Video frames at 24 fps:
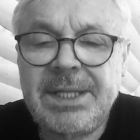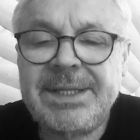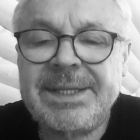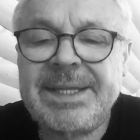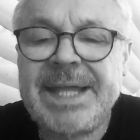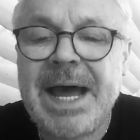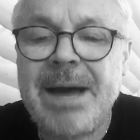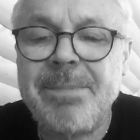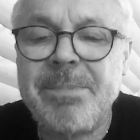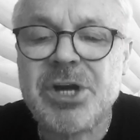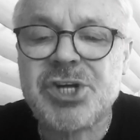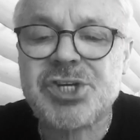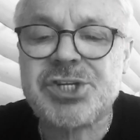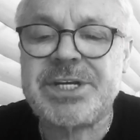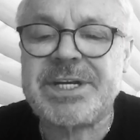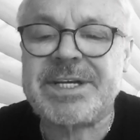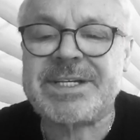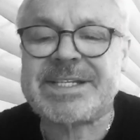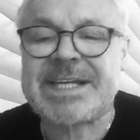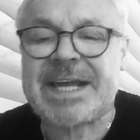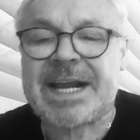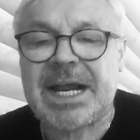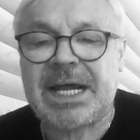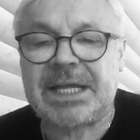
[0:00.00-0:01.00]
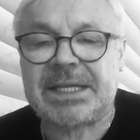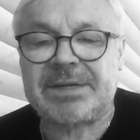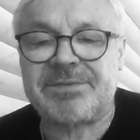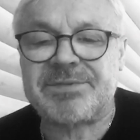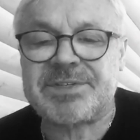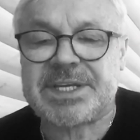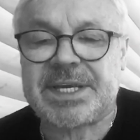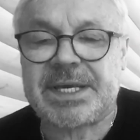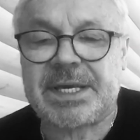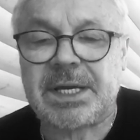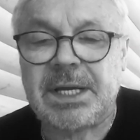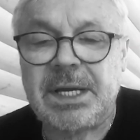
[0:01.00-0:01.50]
Тамошних
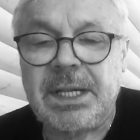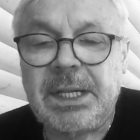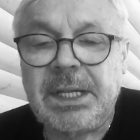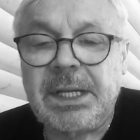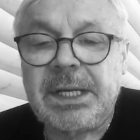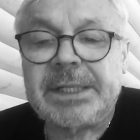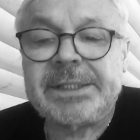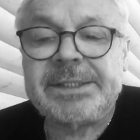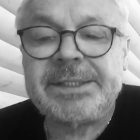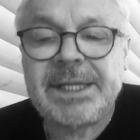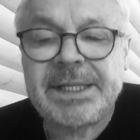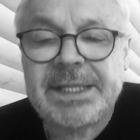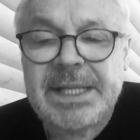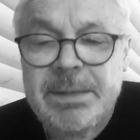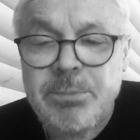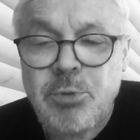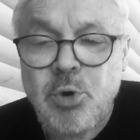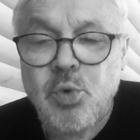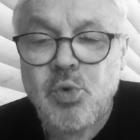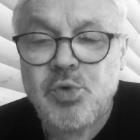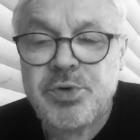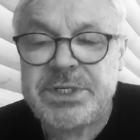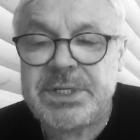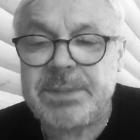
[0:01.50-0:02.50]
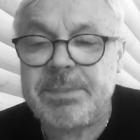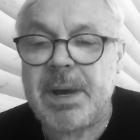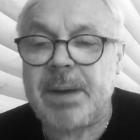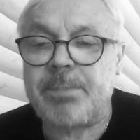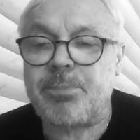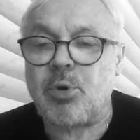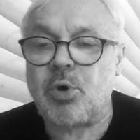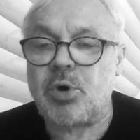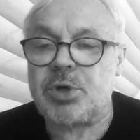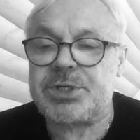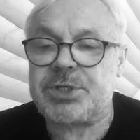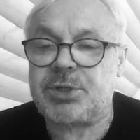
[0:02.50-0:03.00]
саратовских на дому у себя
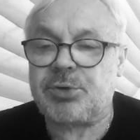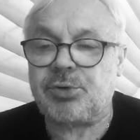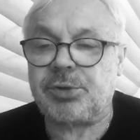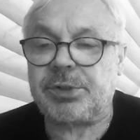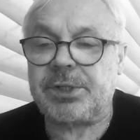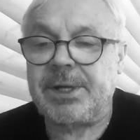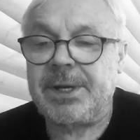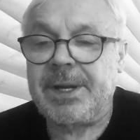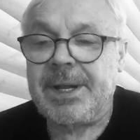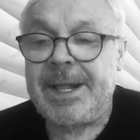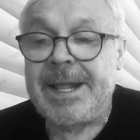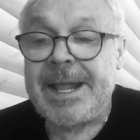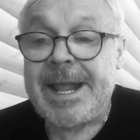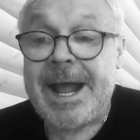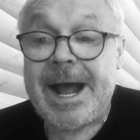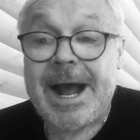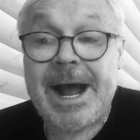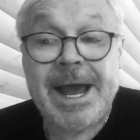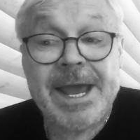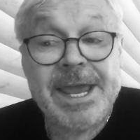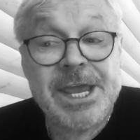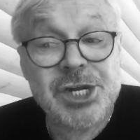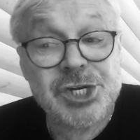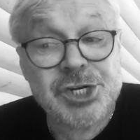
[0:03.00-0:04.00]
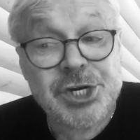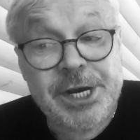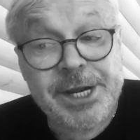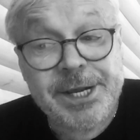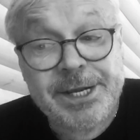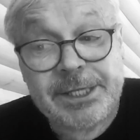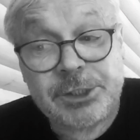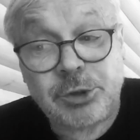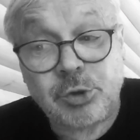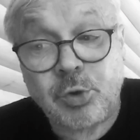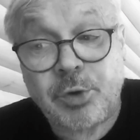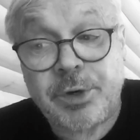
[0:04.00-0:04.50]
пользуют, а ежели
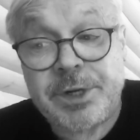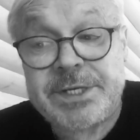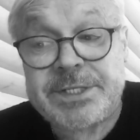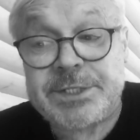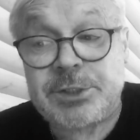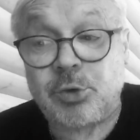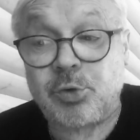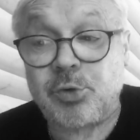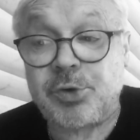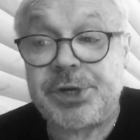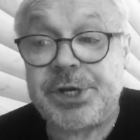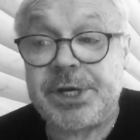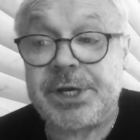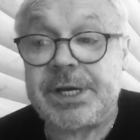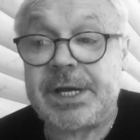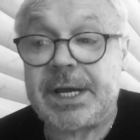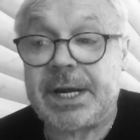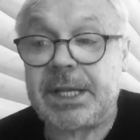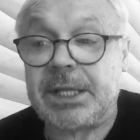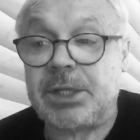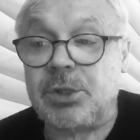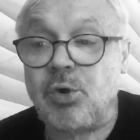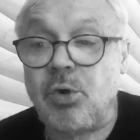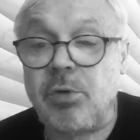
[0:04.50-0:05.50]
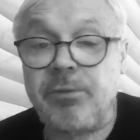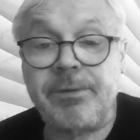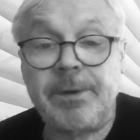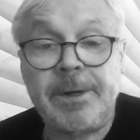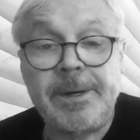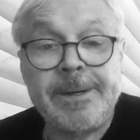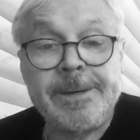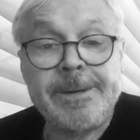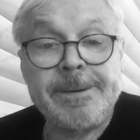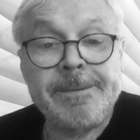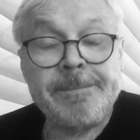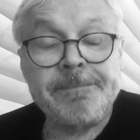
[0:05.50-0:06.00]
которые из других городов,
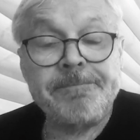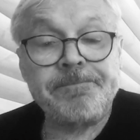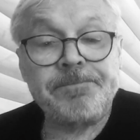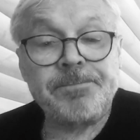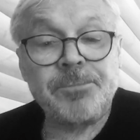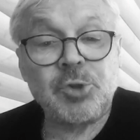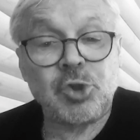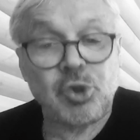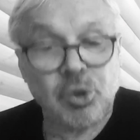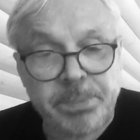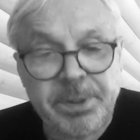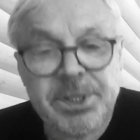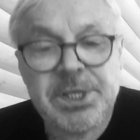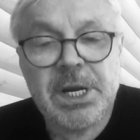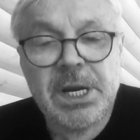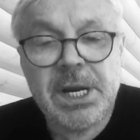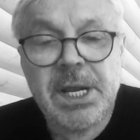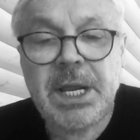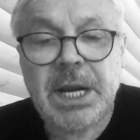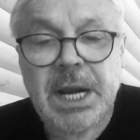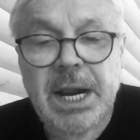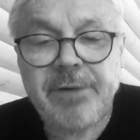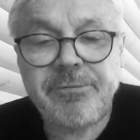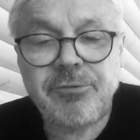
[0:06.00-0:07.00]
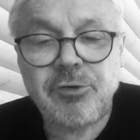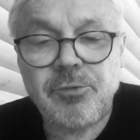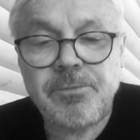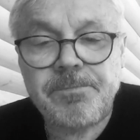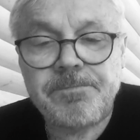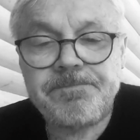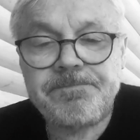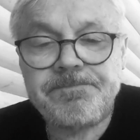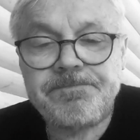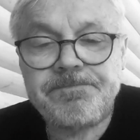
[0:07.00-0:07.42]
то по телеграфу.